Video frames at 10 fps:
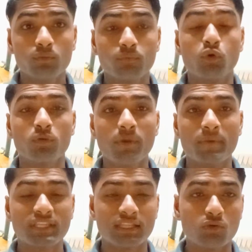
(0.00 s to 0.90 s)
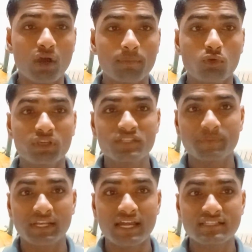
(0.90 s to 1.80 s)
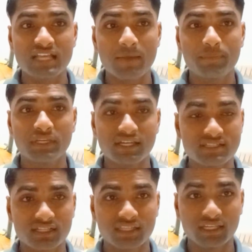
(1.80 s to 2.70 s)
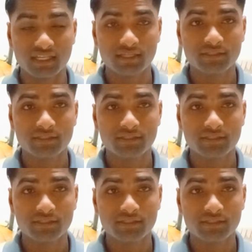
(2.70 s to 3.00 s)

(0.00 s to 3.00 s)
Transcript: फ़ोन में बताता हूँ आपको किस प्रकार से आप भी कर सकते हैं